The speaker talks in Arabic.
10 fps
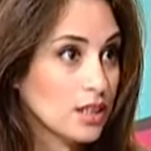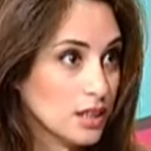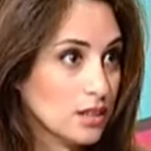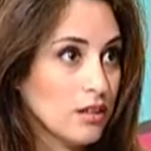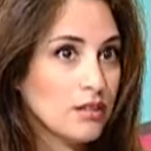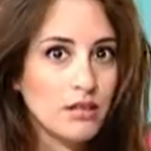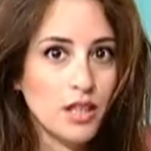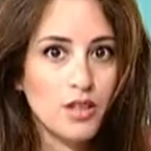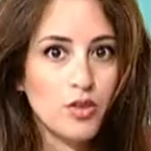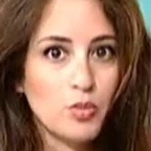نظر ان
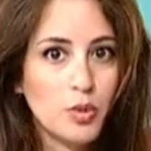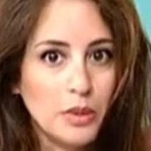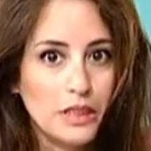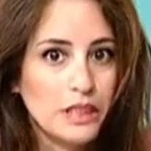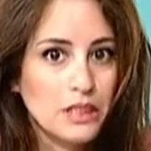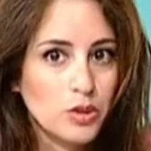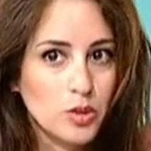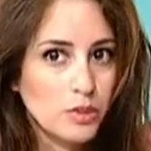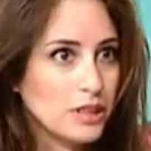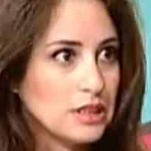كان اوبتومتريست
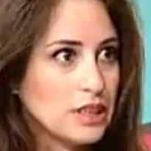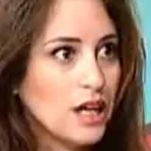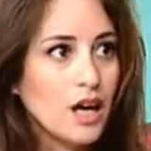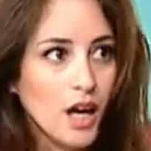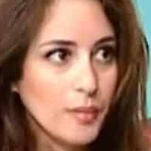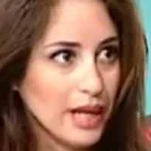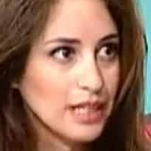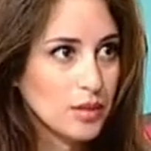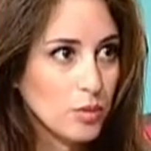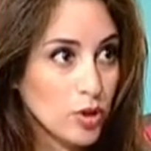اوبتيسيان ام
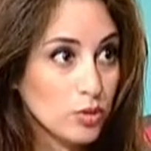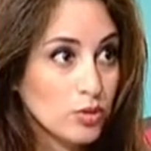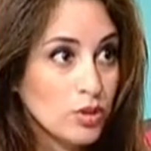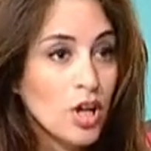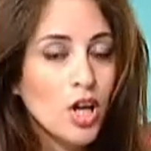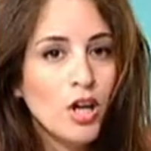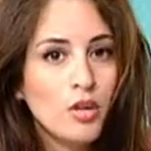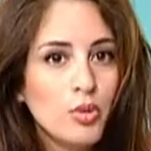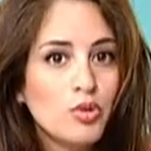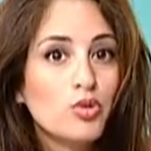حكيم عيون
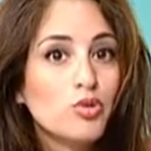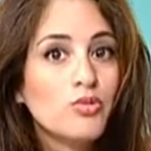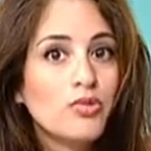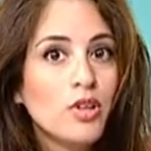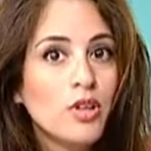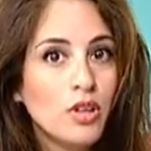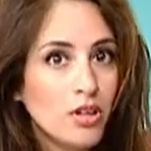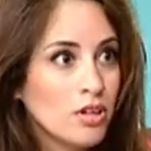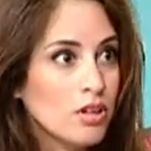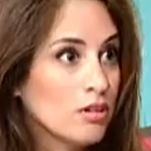بده يشوف
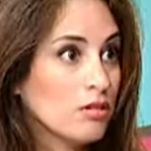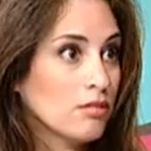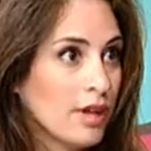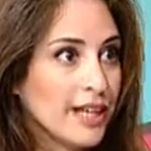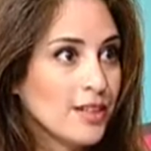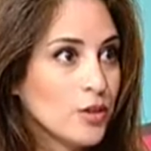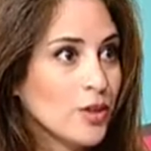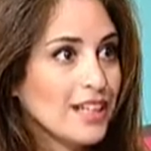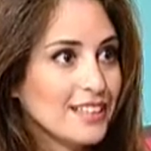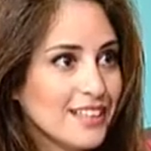عينه
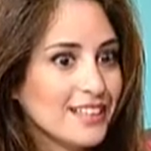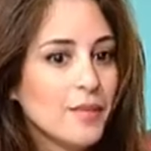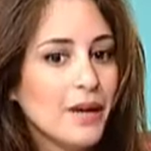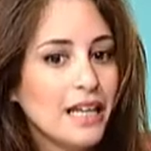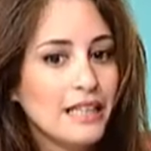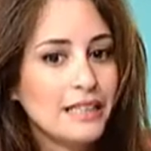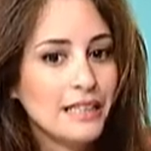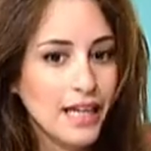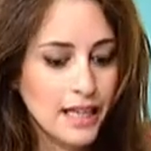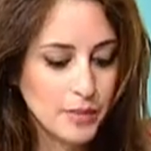الاتا تبع العين
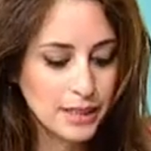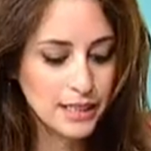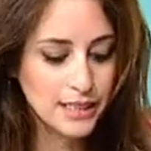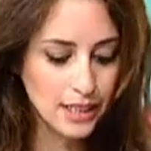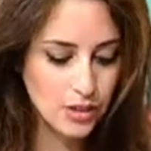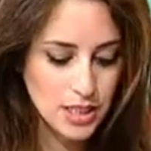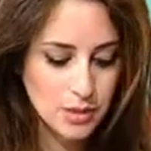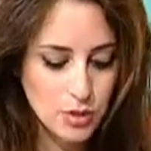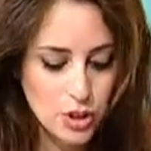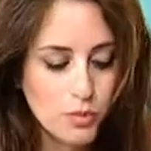يعني هلا ما ننسى
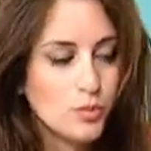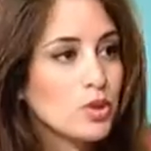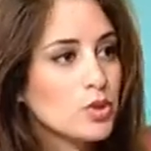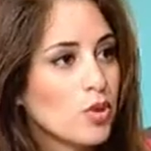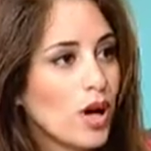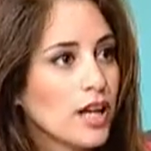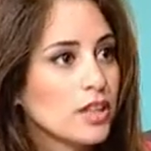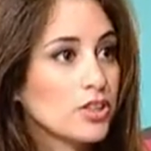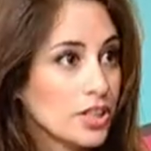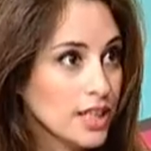لانتي بتجي بتلزق على
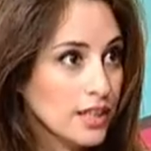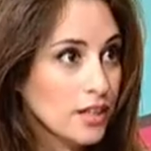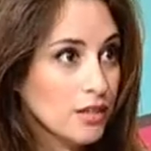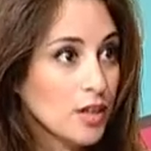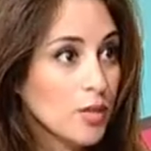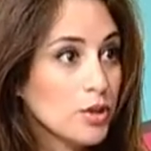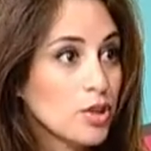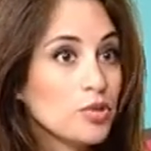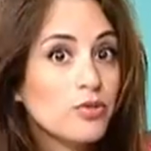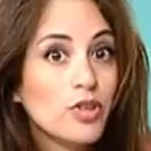الكورنيه نعم.
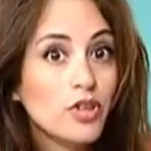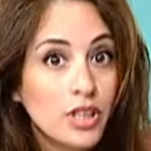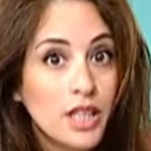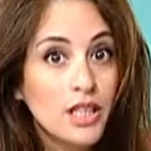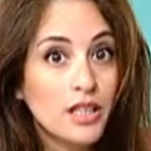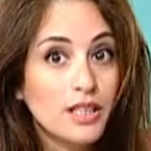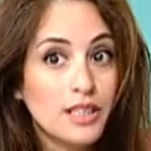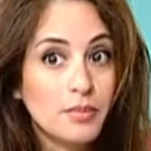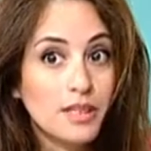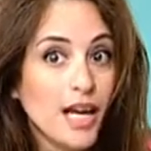بدنا نشوف الكورنيه
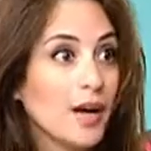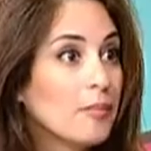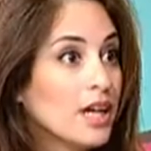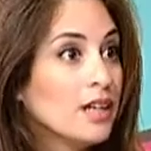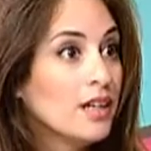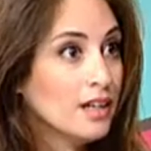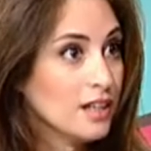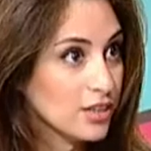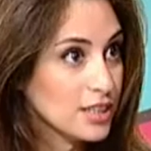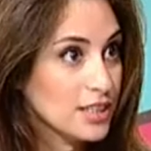اذا بتتحمل
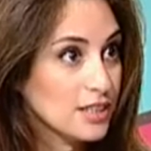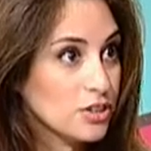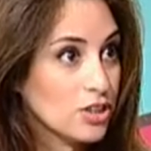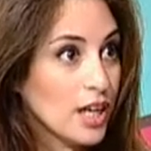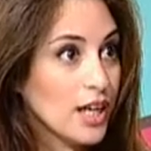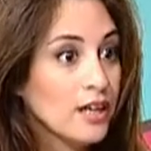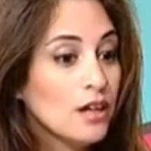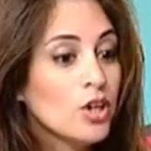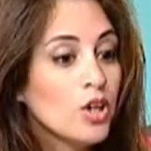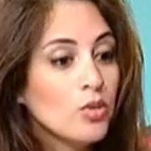لانتي تجي
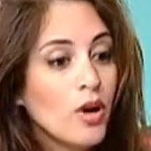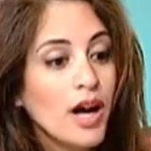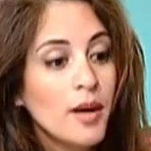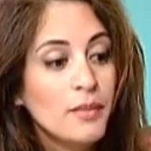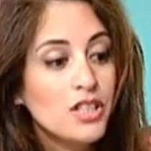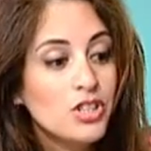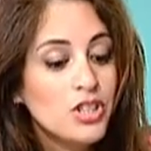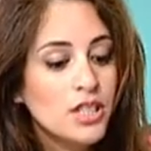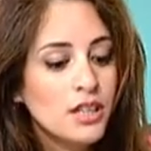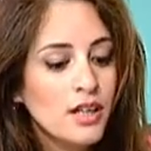عليها واهم
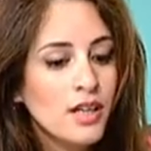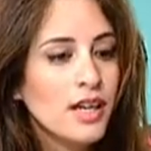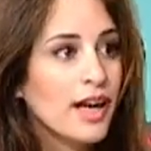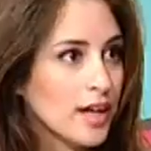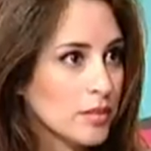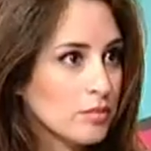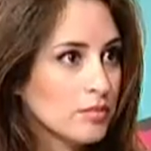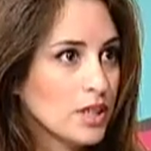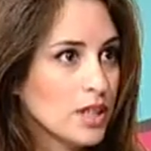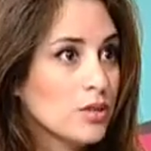شيء اللارم
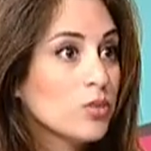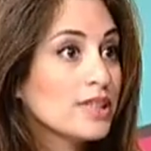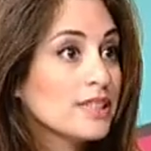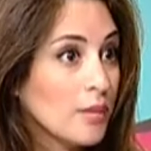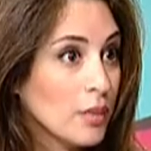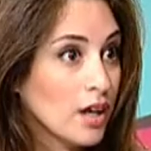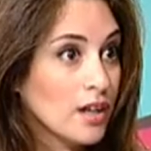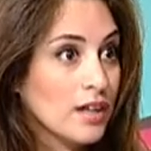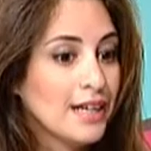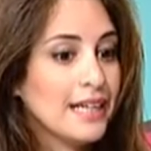اللي هو الدمع
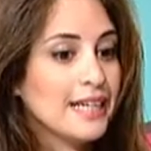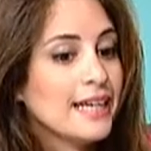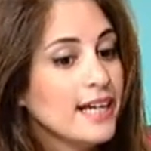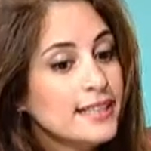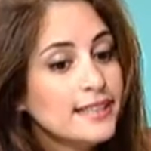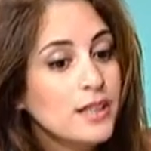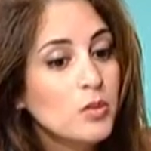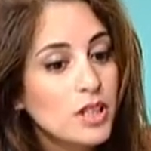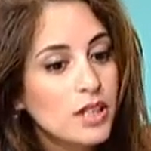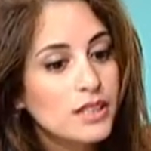الكاليتي
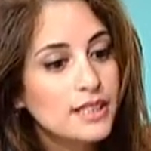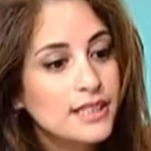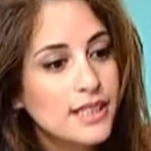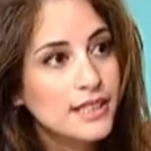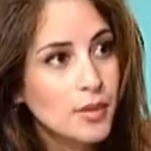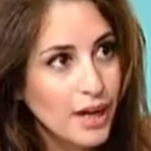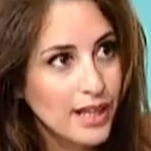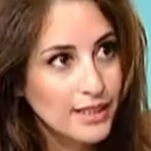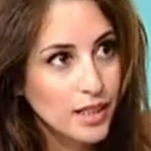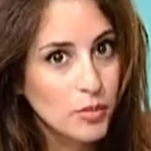والكانتيتي
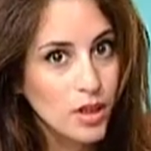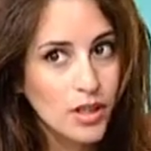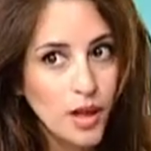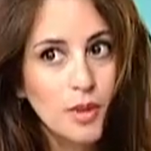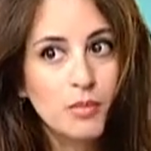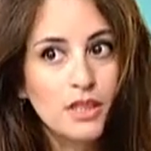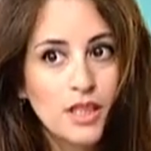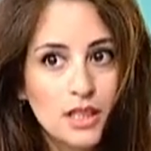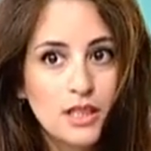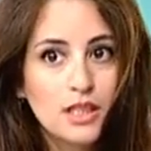تبع الدمع كمان
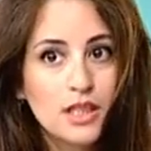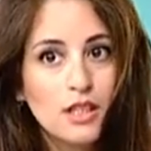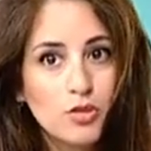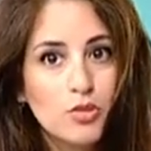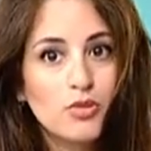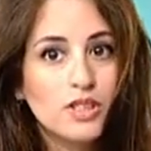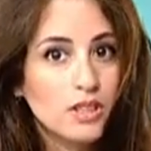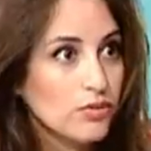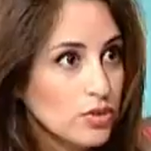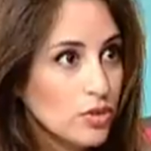بدنا ندرسها تنشوف
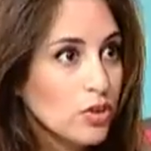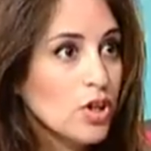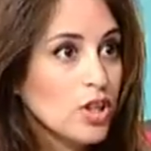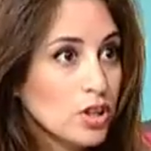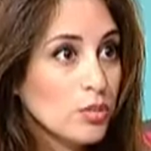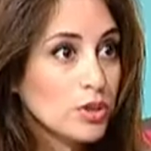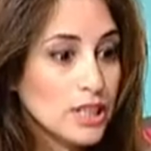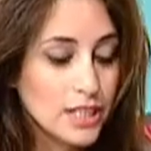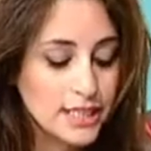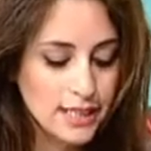اذا فيه
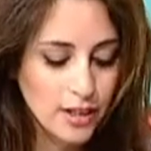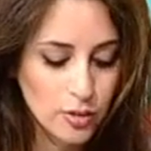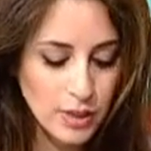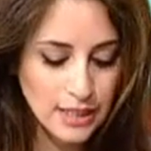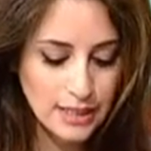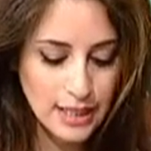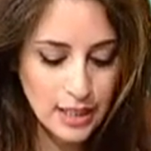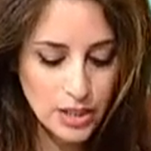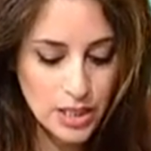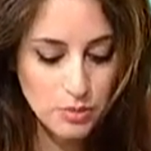يلبس لانتي لانه ما ننسى
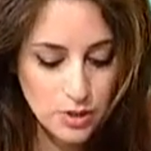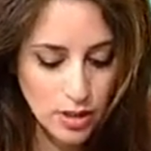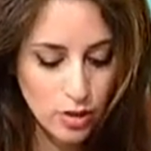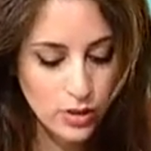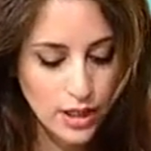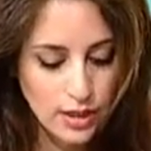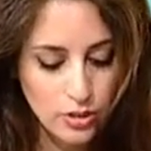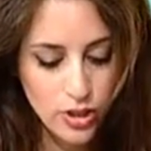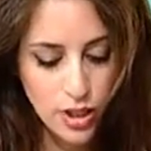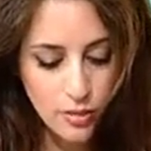اللانتي بتقعد على
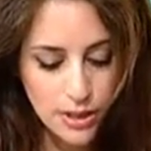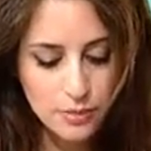الكورنيه بس